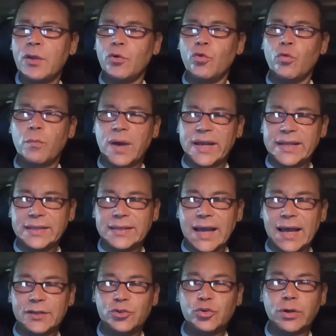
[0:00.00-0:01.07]

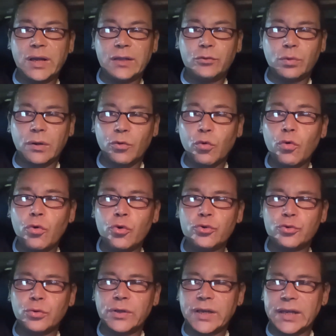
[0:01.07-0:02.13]
L'umanità ha giocato a lungo
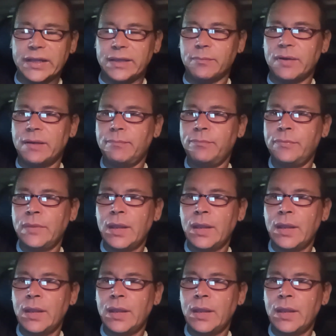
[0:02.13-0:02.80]
sul clima.